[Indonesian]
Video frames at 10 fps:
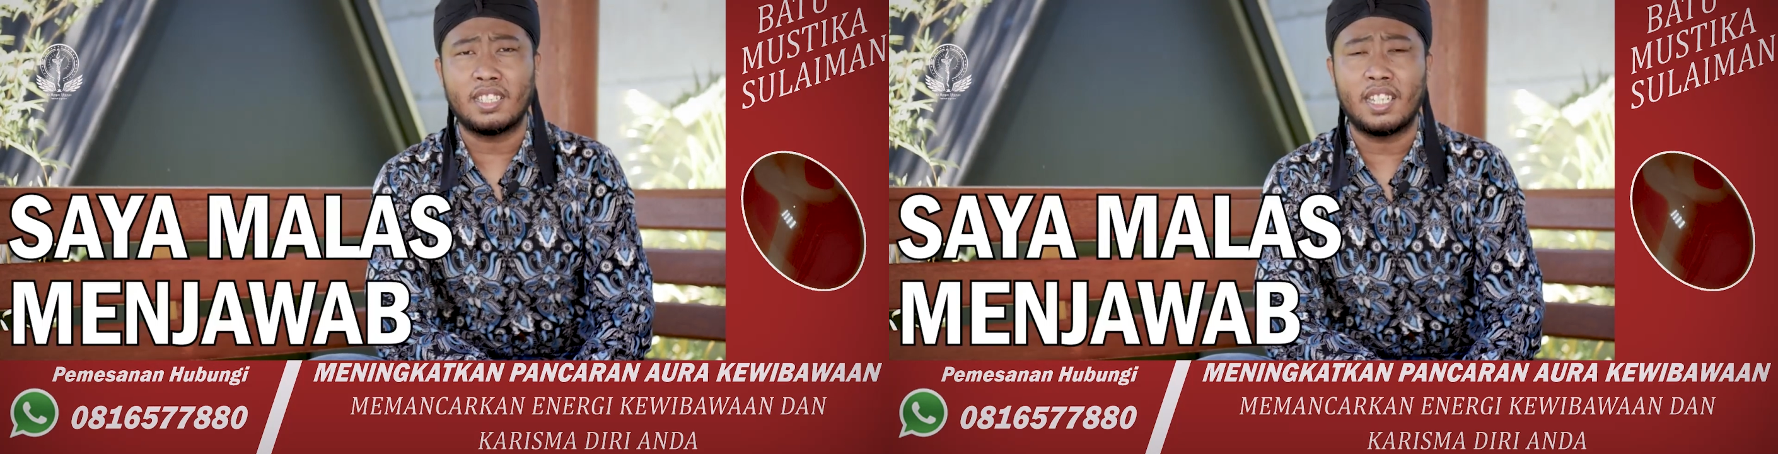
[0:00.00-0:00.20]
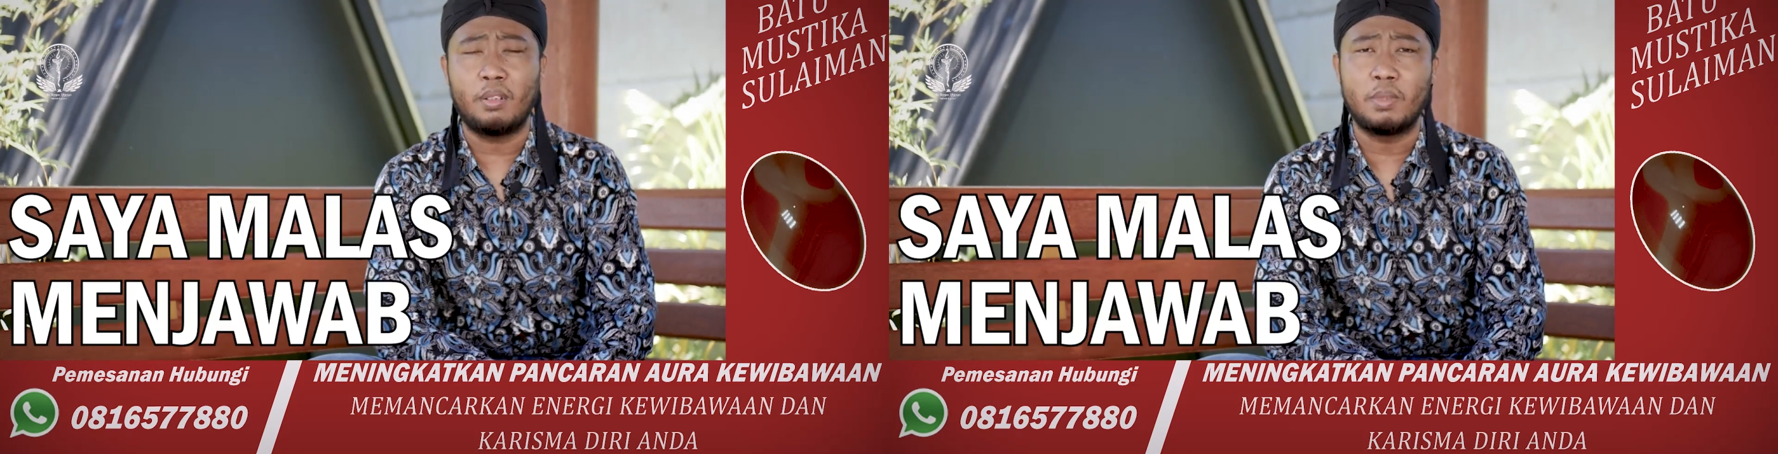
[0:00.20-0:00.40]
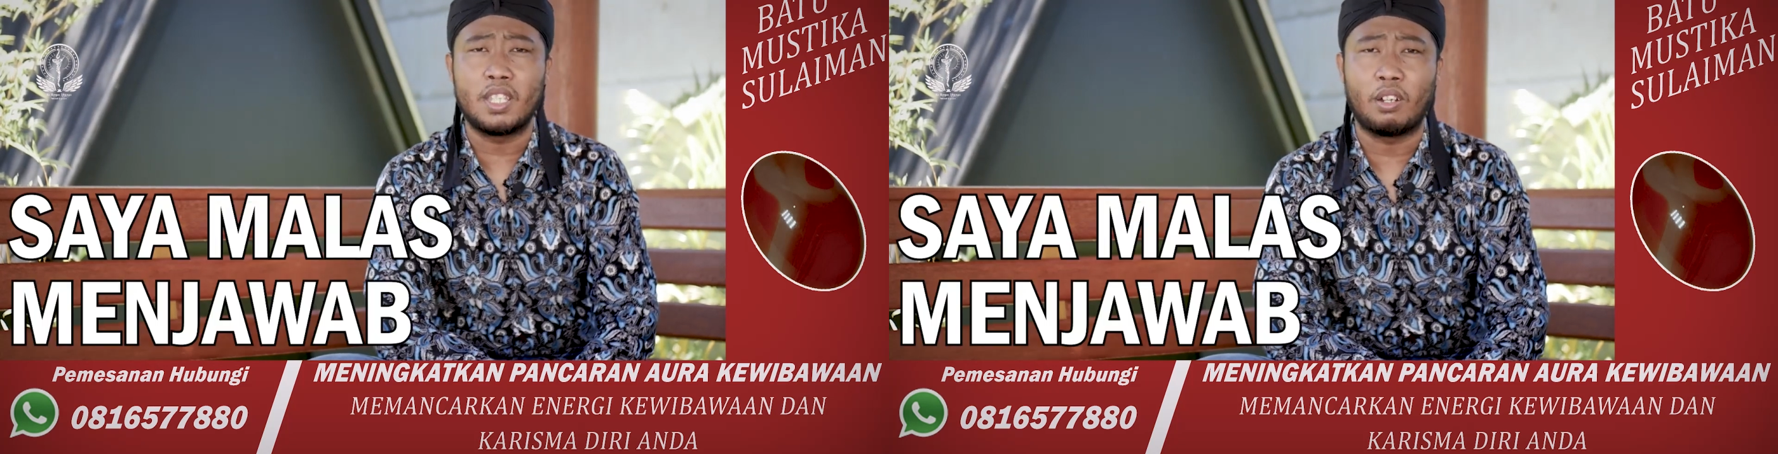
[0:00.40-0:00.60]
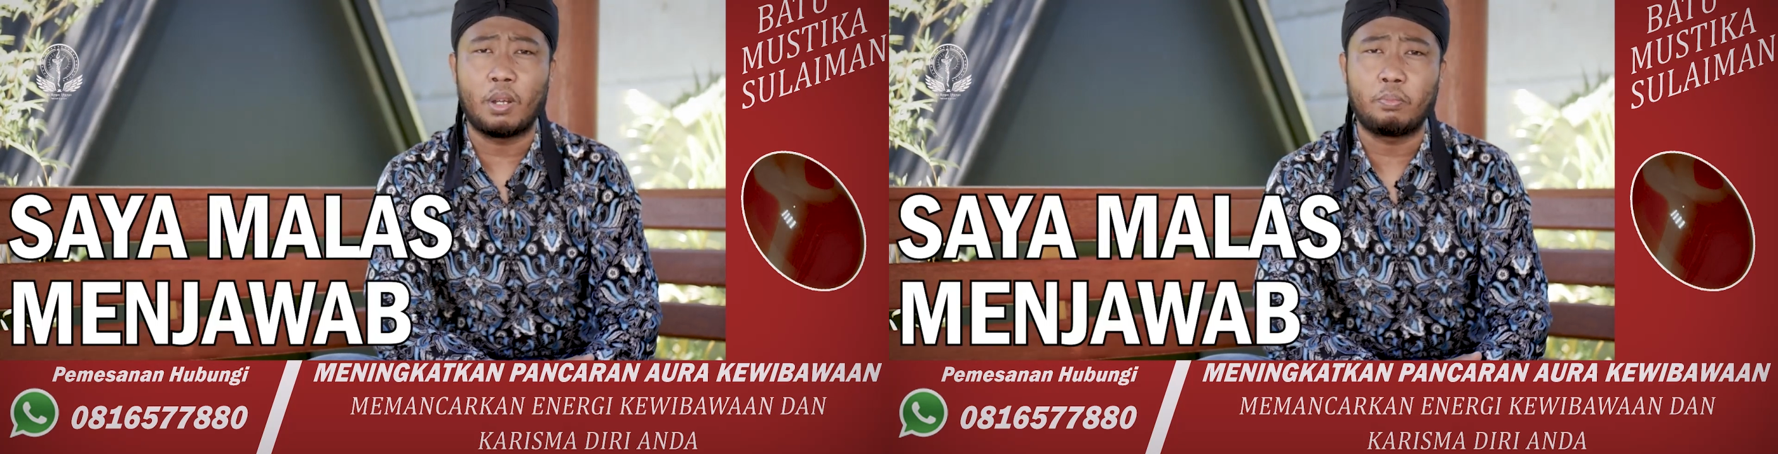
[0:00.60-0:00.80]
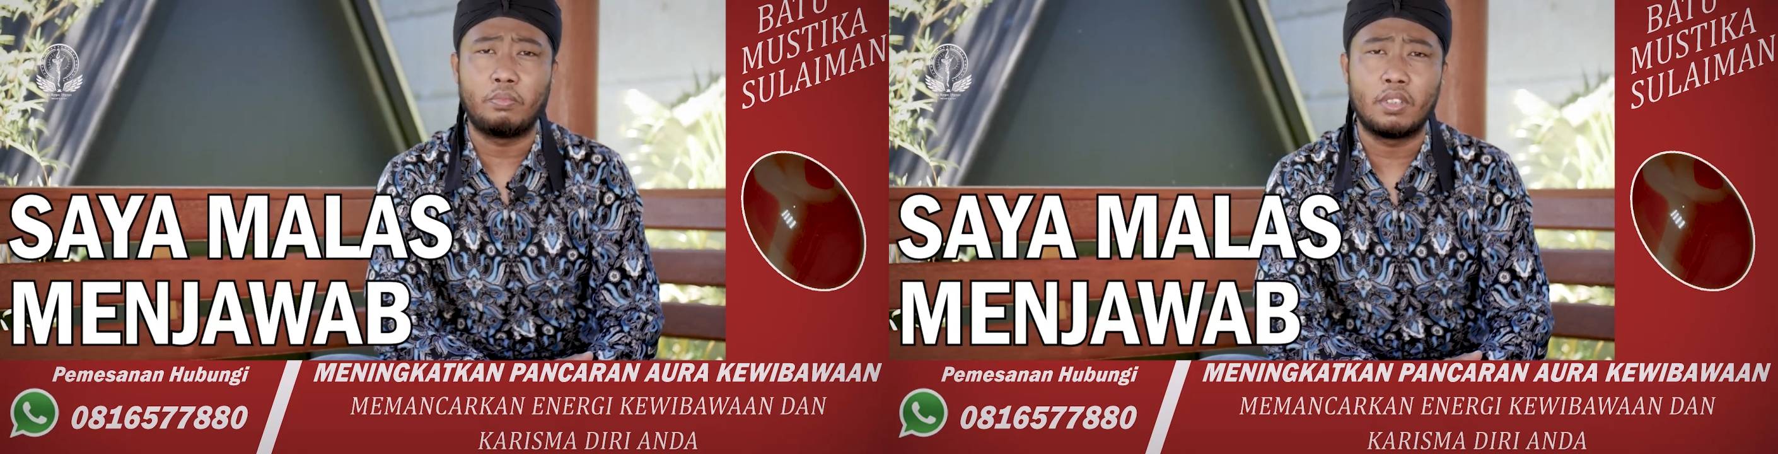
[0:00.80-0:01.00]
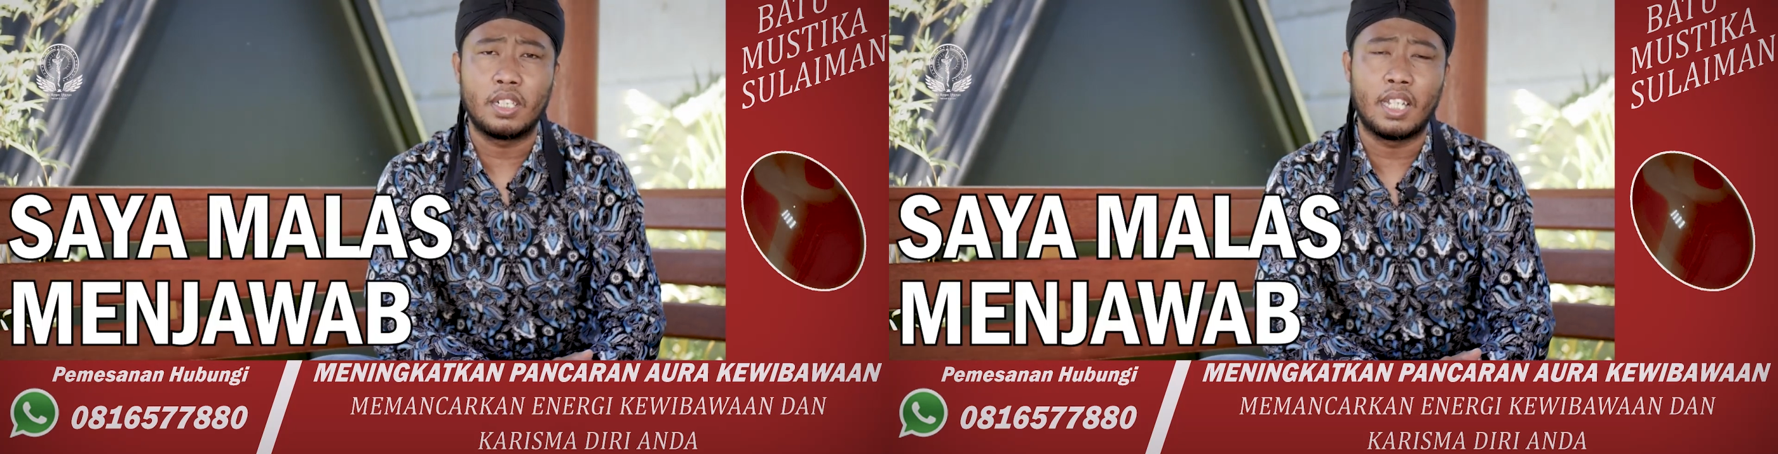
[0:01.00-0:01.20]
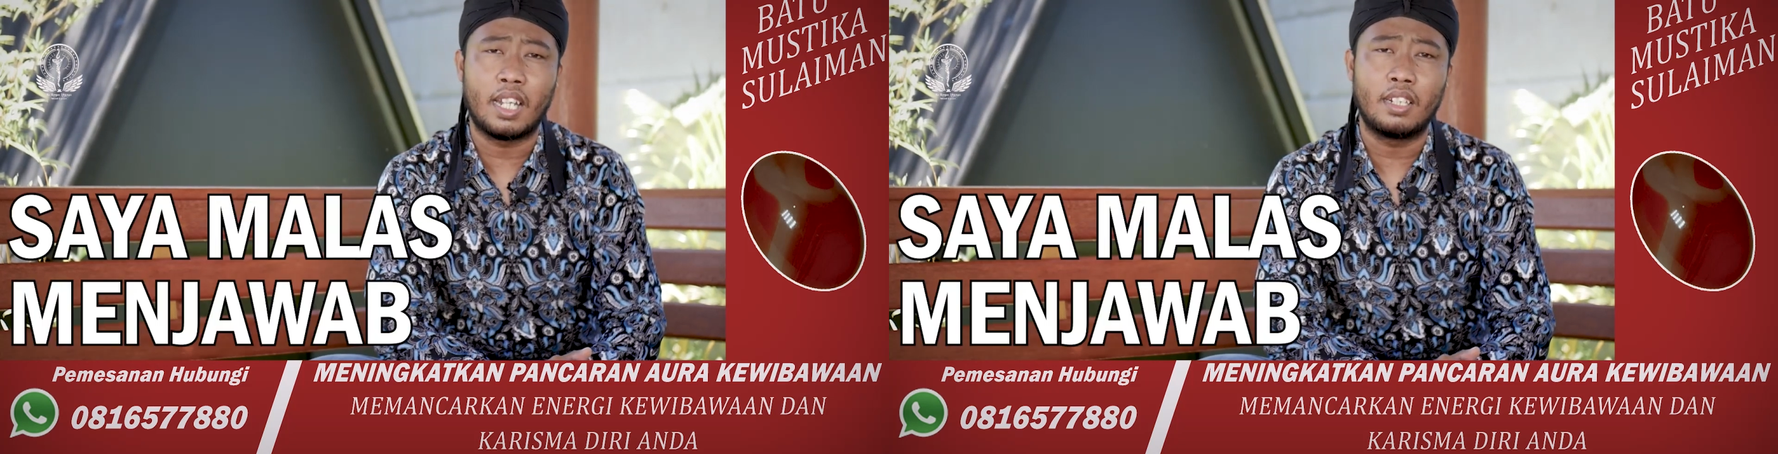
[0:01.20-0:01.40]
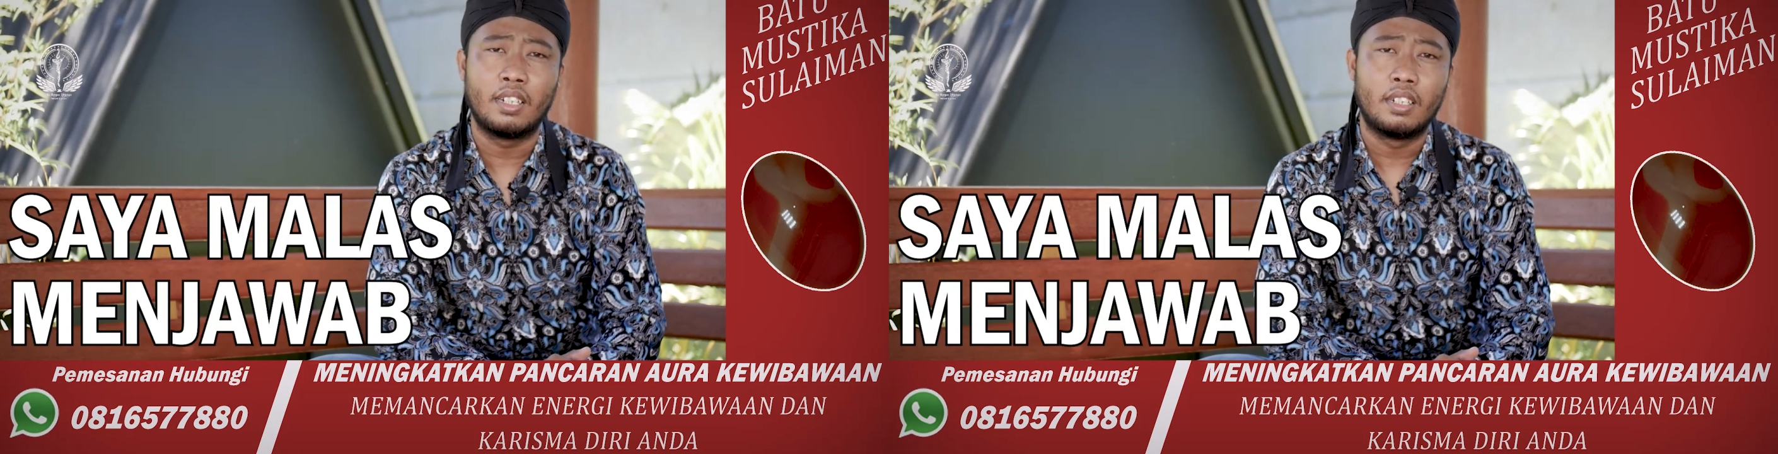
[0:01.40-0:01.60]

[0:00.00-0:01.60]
saya menjawab dengan